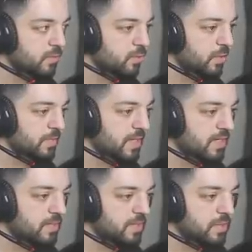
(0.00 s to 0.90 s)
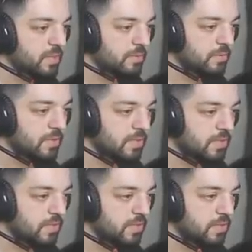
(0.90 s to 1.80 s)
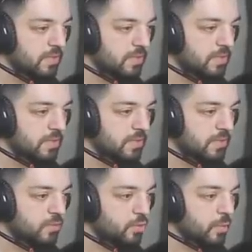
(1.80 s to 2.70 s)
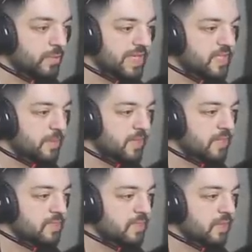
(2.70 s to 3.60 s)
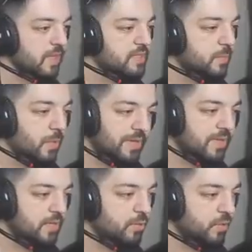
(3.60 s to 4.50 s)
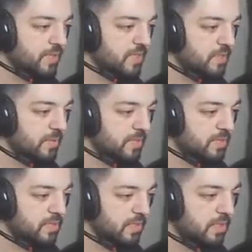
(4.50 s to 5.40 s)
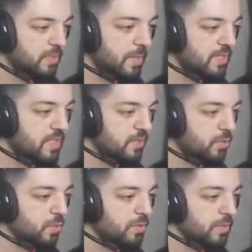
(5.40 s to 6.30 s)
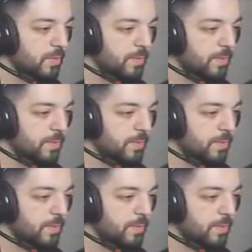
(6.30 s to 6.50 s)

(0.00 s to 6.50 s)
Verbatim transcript: Şöyle bir ilerleyebilir miyim? Drop'u kesebiliriz. Aslında bu evden drop'u kesebiliriz. Bence iyi olur.